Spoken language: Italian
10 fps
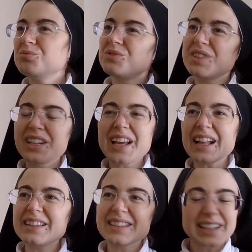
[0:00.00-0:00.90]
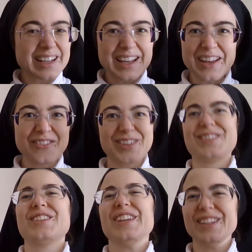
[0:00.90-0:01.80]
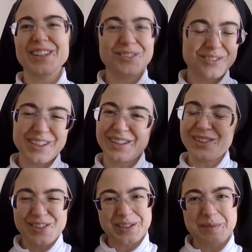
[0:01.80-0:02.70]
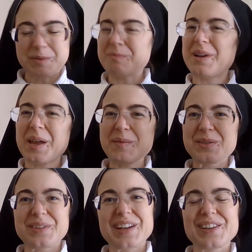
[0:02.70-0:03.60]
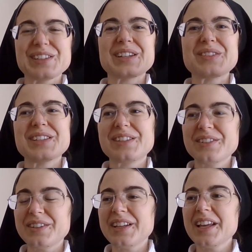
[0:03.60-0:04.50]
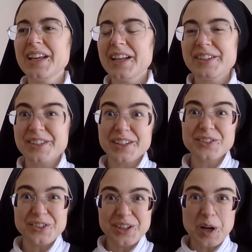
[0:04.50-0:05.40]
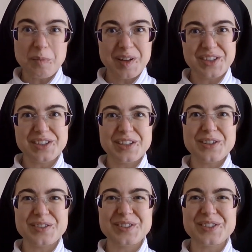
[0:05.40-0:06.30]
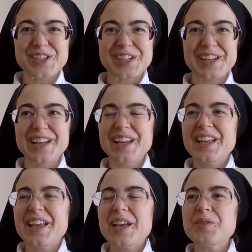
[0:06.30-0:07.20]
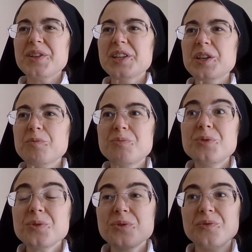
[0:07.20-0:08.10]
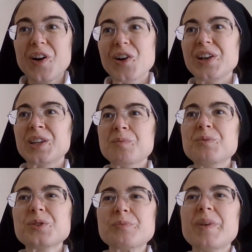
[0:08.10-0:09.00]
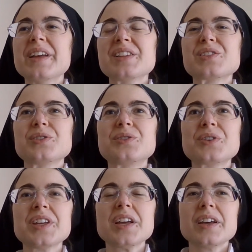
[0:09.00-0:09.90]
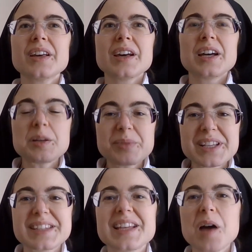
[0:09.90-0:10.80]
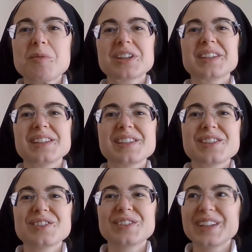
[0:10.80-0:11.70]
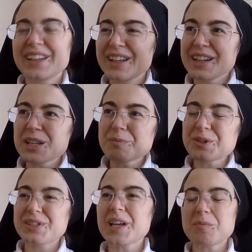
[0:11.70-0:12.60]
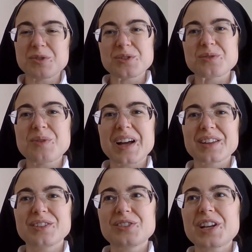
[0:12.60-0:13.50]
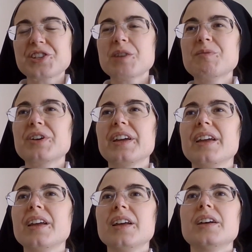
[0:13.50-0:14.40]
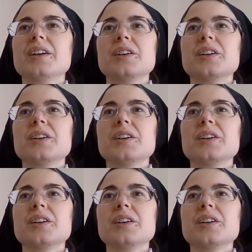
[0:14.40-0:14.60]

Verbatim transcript: tutte le altre faccende, tutti i nostri problemi, tutte le nostre questioni ci rendono incapaci di riconoscerle e quindi più volte, più spesso noi riprestiamo attenzione, rispostiamo lo sguardo, non lasciamo che